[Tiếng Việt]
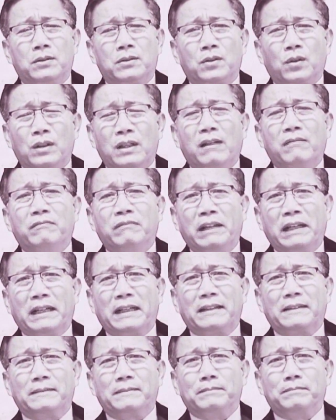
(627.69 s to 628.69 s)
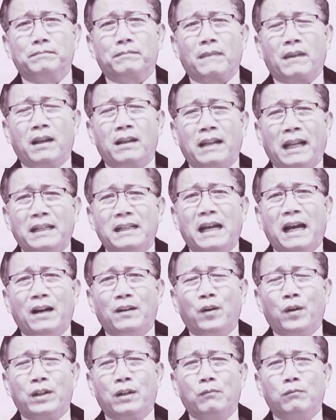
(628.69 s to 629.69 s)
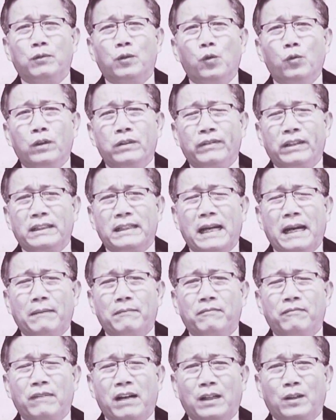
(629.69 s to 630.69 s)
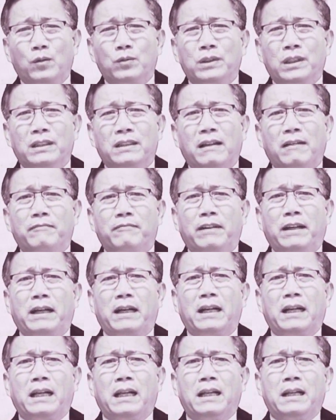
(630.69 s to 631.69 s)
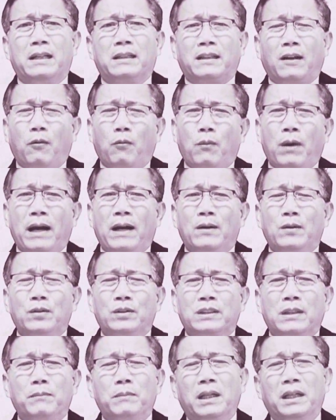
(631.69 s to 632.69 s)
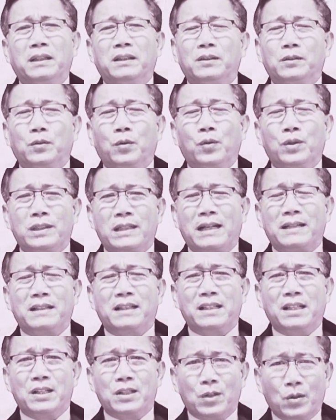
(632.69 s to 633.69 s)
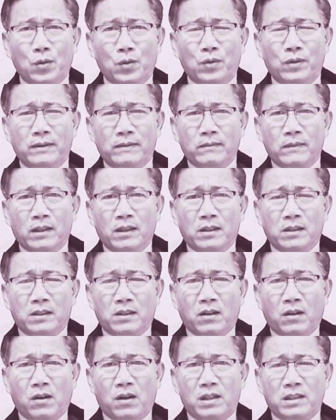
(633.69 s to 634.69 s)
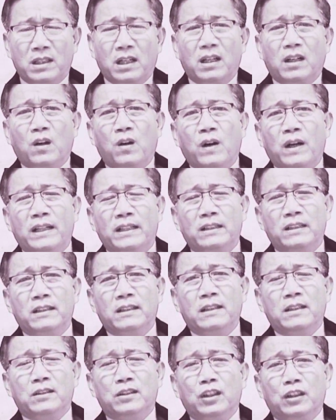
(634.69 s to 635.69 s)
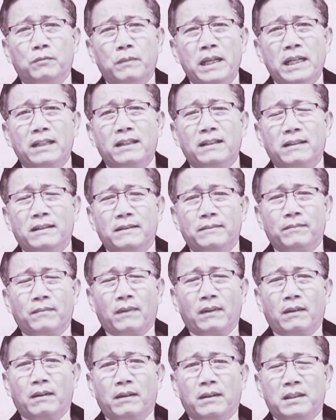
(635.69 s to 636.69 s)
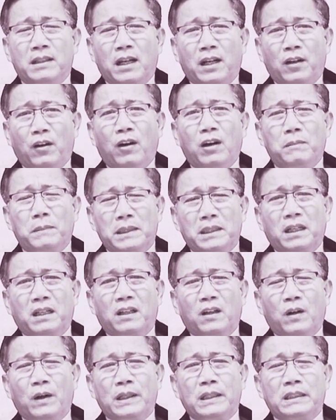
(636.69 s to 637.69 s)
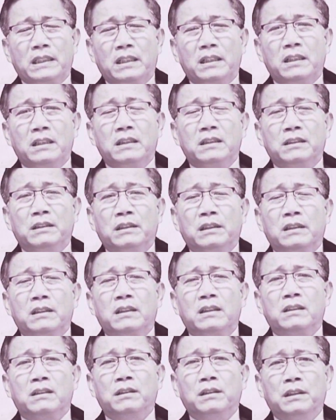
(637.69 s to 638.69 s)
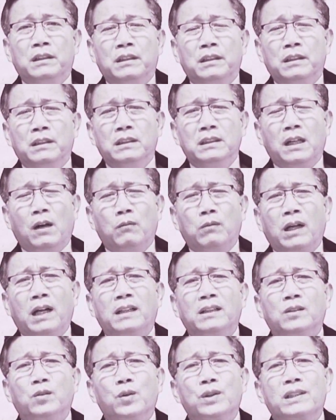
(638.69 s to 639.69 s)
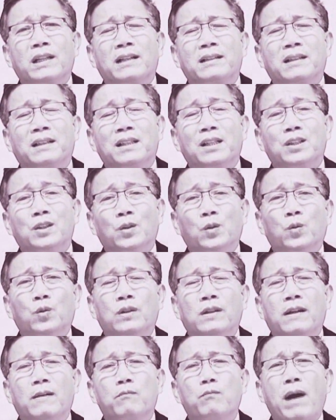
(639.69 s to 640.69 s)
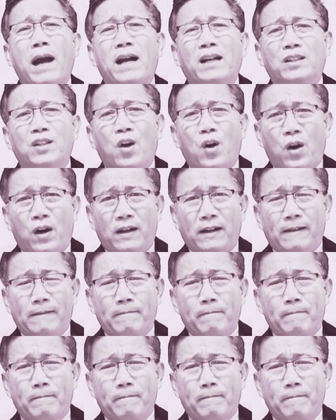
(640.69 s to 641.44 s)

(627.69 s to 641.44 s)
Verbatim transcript: tôi làm việc lãnh đạo hội đồng của nguyên Việt Nam và cũng như làm việc thông báo sấm lệnh của cha trời Giêsu cho nhân loại được biết nhờ đó mà nhân loại sẽ được thừa hưởng hồng ân của cha trời Giêsu ban cho